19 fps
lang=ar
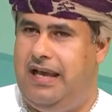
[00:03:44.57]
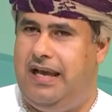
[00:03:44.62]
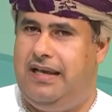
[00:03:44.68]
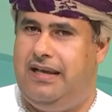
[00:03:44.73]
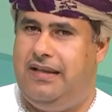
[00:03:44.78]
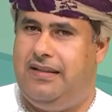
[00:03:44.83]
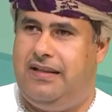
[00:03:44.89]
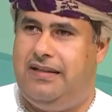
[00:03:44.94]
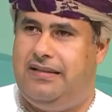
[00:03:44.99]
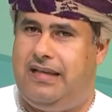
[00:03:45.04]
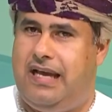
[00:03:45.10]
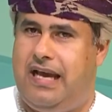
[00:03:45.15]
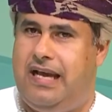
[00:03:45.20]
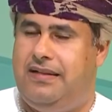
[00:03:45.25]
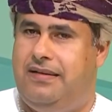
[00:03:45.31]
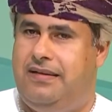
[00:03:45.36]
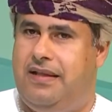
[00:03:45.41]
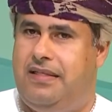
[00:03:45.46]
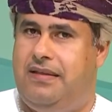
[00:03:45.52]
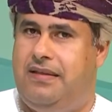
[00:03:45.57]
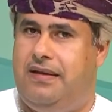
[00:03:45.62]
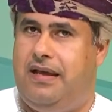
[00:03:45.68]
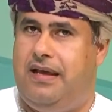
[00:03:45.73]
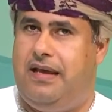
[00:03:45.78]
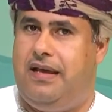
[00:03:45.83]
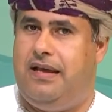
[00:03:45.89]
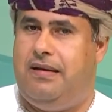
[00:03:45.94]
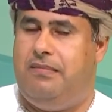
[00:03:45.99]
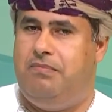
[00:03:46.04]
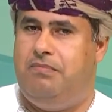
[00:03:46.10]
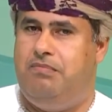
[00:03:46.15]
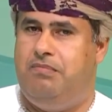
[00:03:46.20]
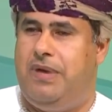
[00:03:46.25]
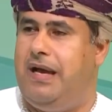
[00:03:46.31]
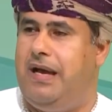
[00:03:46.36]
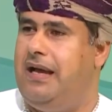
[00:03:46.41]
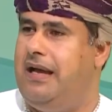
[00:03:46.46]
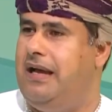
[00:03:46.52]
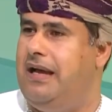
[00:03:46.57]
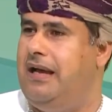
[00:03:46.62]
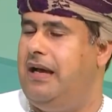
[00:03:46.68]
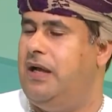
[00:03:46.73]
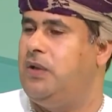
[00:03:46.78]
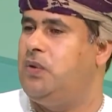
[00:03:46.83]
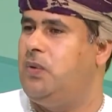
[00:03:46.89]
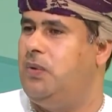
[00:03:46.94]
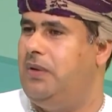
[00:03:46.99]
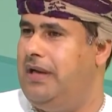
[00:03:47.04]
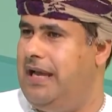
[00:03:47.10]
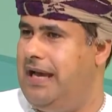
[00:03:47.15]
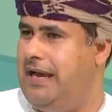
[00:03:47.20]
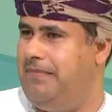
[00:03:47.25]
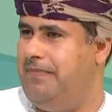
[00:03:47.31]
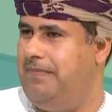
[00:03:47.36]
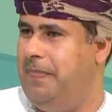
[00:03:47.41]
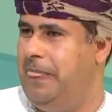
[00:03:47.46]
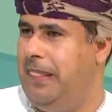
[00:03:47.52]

أيضا تحدثنا مع الطلاب